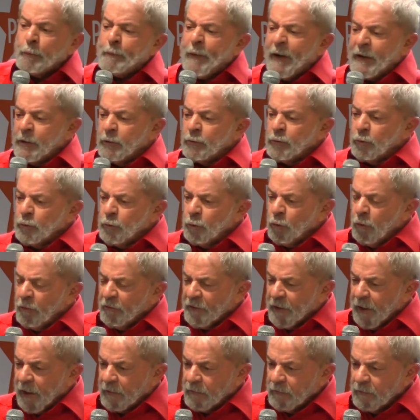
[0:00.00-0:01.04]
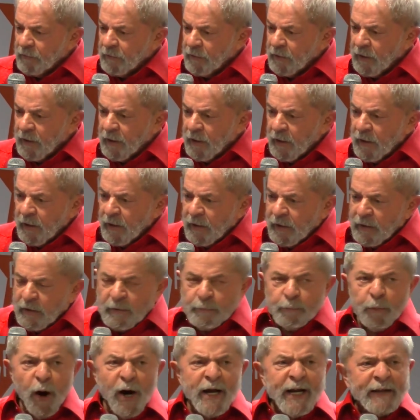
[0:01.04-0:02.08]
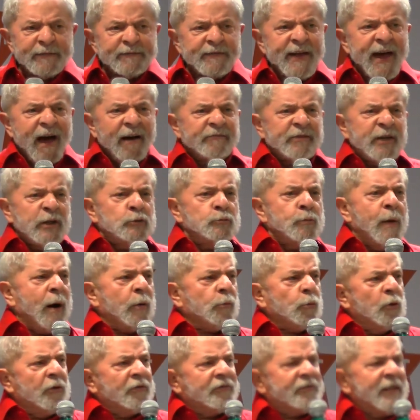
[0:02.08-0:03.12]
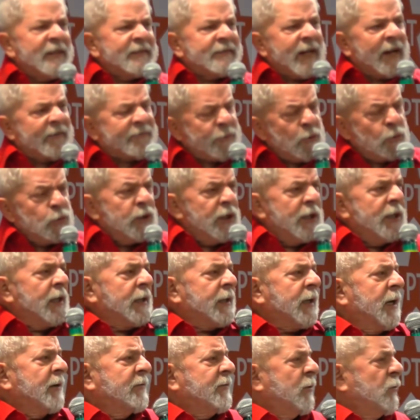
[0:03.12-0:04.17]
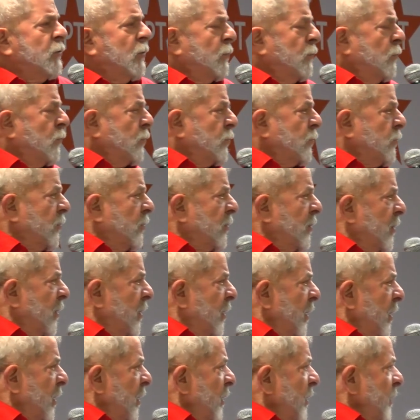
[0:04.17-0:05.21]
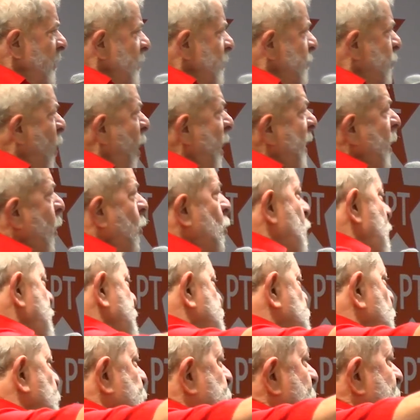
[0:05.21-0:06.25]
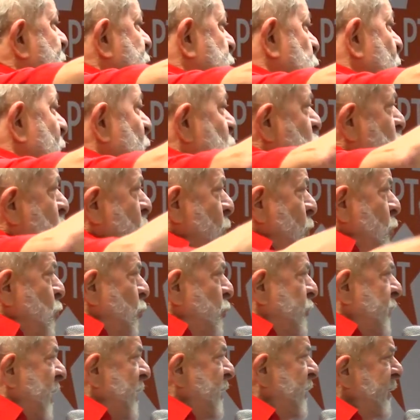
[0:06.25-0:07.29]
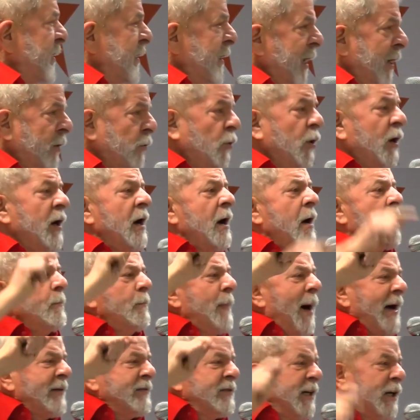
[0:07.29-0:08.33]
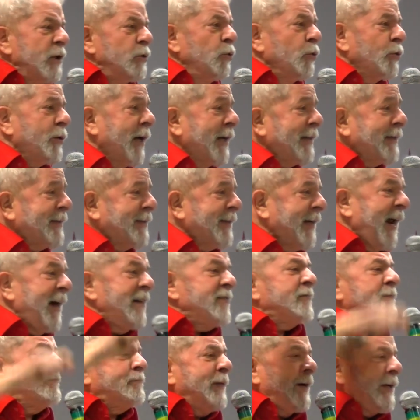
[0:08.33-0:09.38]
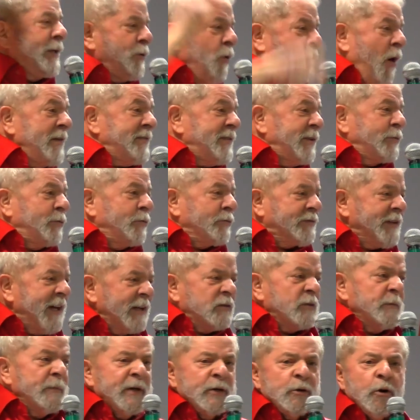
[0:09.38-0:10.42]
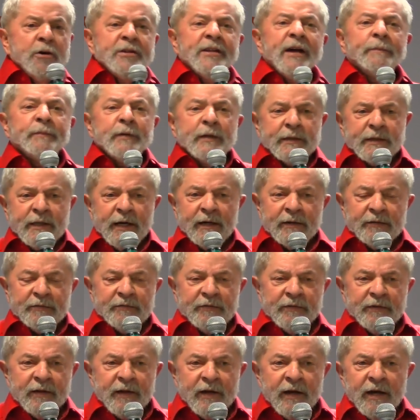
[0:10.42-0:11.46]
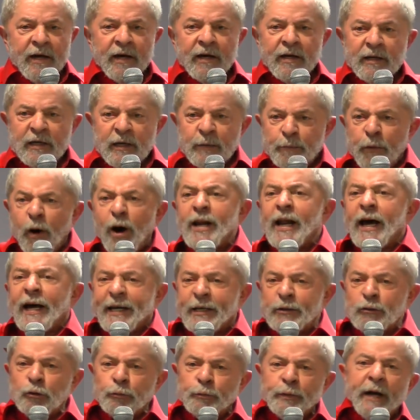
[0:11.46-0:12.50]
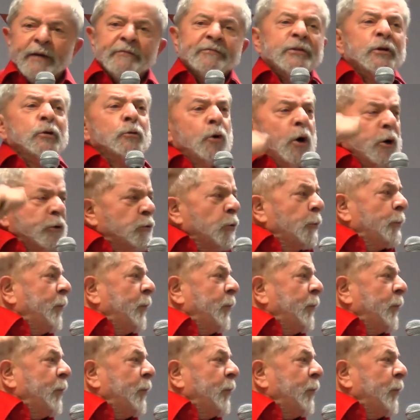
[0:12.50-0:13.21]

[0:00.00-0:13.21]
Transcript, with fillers: período de governo, embora tenha havido uma concentração de riqueza no mundo, Embora oito pessoas no mundo tenham dinheiro, mais dinheiro do que 3 bilhões e 200 milhões de habitantes. Embora aqui no Brasil oito